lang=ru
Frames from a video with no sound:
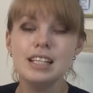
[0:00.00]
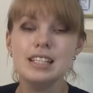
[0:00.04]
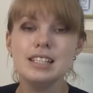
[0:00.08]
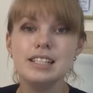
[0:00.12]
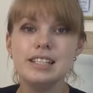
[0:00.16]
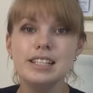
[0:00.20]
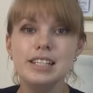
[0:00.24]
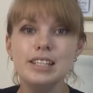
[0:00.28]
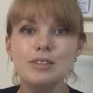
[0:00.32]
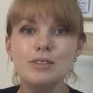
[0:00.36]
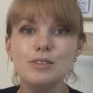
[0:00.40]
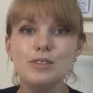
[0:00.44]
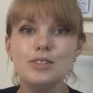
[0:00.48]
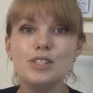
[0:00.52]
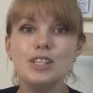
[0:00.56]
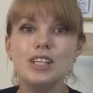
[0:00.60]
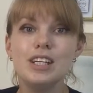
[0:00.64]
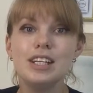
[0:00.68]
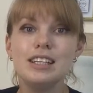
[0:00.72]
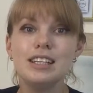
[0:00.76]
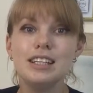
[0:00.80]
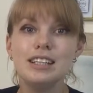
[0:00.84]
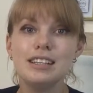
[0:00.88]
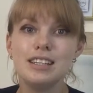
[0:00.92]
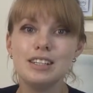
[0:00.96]
Следующее –
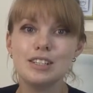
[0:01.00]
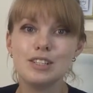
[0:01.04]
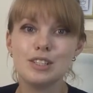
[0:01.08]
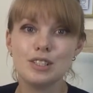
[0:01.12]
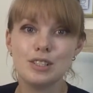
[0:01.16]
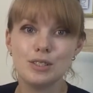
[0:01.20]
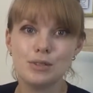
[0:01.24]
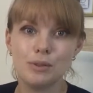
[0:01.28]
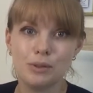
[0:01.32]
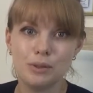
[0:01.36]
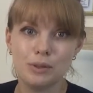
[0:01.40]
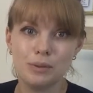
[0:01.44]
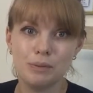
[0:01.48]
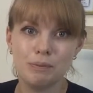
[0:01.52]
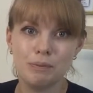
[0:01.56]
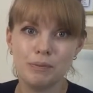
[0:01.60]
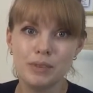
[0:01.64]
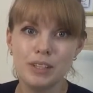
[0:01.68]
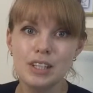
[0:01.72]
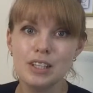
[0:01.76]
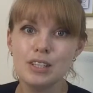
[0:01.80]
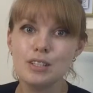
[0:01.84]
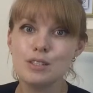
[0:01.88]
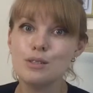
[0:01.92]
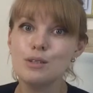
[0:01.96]
это наш сон.
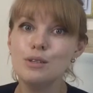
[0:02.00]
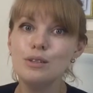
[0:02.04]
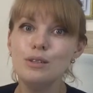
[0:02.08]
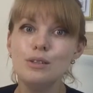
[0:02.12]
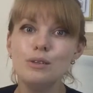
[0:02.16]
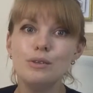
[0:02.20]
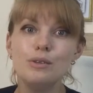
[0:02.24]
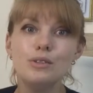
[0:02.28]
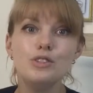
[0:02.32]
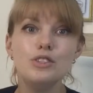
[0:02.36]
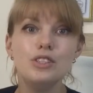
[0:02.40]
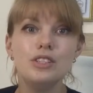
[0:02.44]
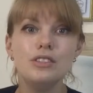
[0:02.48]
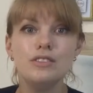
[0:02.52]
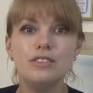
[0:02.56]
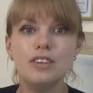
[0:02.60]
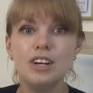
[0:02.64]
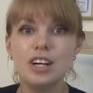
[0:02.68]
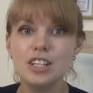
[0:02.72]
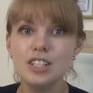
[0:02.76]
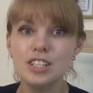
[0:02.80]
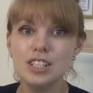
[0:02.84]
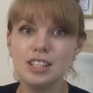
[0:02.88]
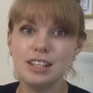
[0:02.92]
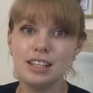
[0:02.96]
Сон очень
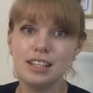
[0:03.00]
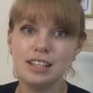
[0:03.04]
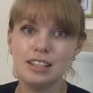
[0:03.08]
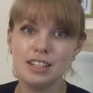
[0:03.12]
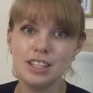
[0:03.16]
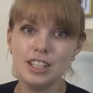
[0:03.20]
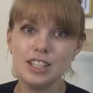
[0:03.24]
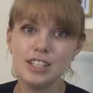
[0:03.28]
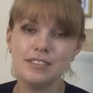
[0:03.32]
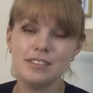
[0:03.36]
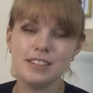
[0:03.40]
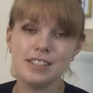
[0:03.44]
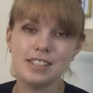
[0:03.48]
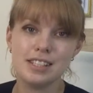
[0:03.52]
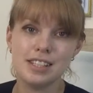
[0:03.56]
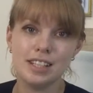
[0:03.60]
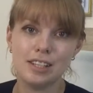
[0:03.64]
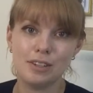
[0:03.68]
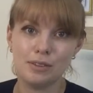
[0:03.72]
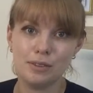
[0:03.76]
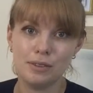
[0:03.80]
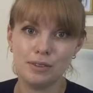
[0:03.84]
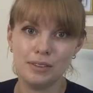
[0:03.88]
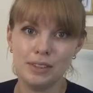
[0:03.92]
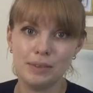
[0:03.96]
важен для нашего
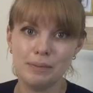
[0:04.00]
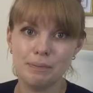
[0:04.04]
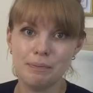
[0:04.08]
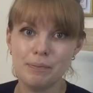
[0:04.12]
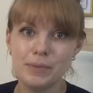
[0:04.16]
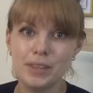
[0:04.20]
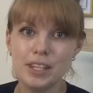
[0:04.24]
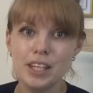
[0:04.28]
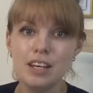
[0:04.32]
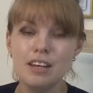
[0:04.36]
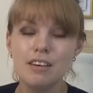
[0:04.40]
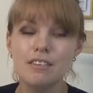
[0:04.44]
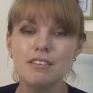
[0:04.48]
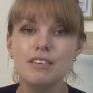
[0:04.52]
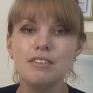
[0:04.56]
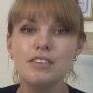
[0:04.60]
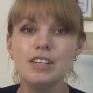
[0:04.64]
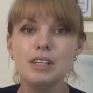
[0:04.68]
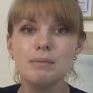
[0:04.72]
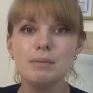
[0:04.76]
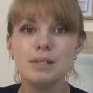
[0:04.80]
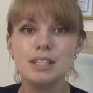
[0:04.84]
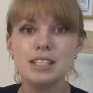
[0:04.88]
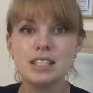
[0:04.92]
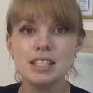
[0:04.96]
здоровья. Во
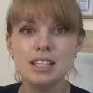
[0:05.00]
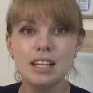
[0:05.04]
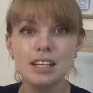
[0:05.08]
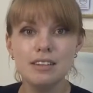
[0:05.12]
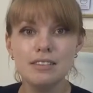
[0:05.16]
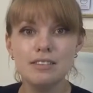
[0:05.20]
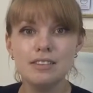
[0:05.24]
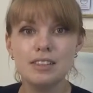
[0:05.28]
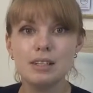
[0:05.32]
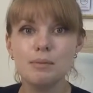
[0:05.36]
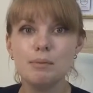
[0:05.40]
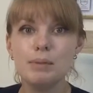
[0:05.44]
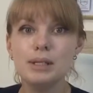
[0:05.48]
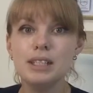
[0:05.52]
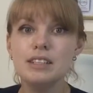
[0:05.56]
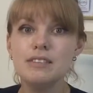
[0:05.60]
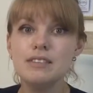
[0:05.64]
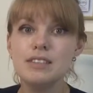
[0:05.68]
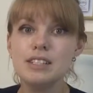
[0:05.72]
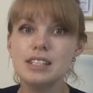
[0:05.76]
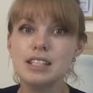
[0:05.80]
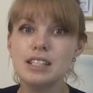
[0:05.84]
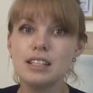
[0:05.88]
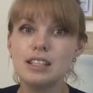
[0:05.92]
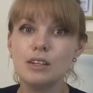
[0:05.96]
время сна
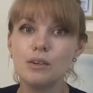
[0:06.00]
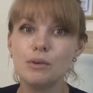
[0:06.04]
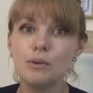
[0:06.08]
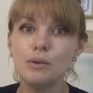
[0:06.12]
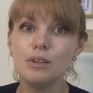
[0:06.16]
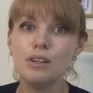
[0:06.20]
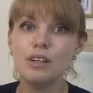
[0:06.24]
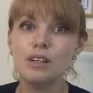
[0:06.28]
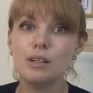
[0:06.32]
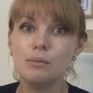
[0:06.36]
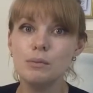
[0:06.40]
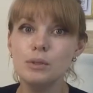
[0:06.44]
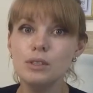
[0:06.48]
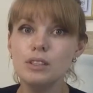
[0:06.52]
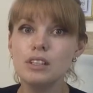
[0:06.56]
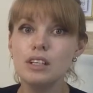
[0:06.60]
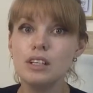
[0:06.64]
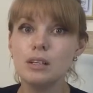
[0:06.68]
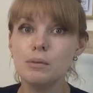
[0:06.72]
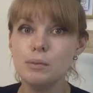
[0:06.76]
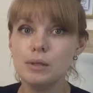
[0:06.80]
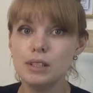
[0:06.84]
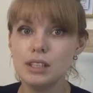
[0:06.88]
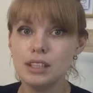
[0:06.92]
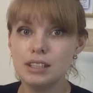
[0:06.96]
вырабатывается такой гормон,
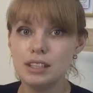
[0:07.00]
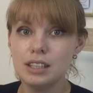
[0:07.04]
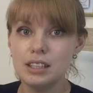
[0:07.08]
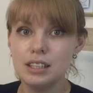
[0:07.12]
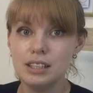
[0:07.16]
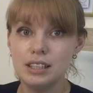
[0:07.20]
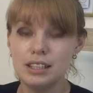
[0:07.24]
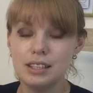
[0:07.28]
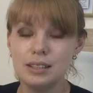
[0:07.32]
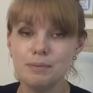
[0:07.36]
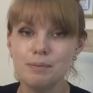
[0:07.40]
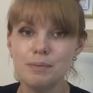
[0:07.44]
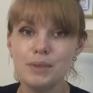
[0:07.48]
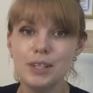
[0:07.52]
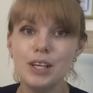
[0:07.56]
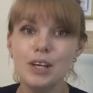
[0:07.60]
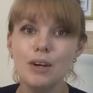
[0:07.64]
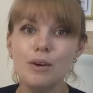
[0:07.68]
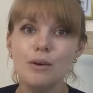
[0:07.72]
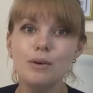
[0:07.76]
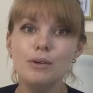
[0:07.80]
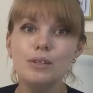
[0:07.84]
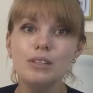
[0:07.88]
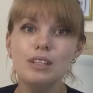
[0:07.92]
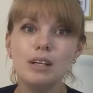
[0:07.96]
как мелатонин.
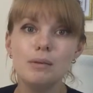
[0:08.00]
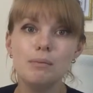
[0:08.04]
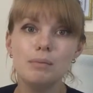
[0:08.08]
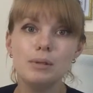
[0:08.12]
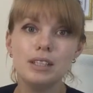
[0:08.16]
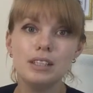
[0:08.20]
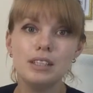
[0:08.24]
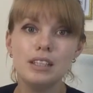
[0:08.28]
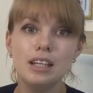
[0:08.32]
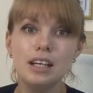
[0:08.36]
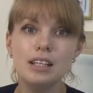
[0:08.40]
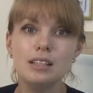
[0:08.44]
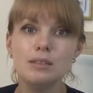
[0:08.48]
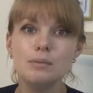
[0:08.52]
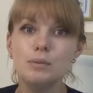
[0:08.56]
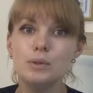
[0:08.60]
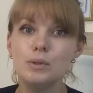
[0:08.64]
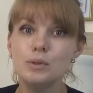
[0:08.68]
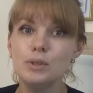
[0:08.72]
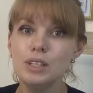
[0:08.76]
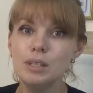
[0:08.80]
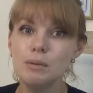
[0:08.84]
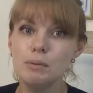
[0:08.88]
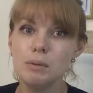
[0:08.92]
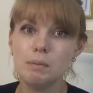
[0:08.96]
Он обладает
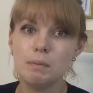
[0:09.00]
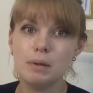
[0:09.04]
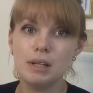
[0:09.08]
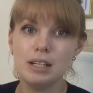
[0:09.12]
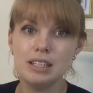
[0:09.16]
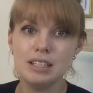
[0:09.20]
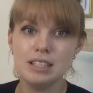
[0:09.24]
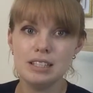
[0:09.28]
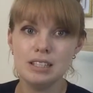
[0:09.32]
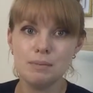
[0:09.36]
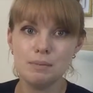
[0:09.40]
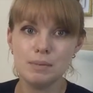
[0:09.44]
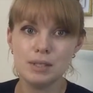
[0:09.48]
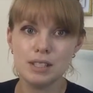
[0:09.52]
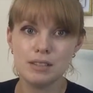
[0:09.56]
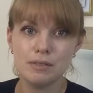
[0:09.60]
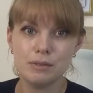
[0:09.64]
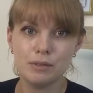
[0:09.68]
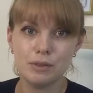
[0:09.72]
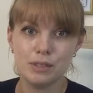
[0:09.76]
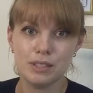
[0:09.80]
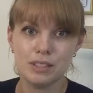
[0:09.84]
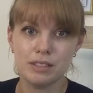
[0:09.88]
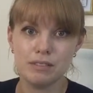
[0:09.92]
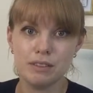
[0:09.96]
многими полезными
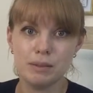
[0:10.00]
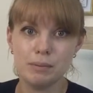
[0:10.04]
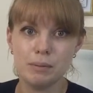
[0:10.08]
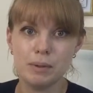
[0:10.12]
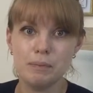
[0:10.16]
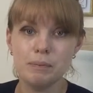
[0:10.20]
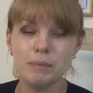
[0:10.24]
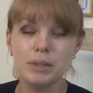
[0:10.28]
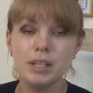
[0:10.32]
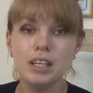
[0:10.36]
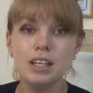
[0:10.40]
свойствами.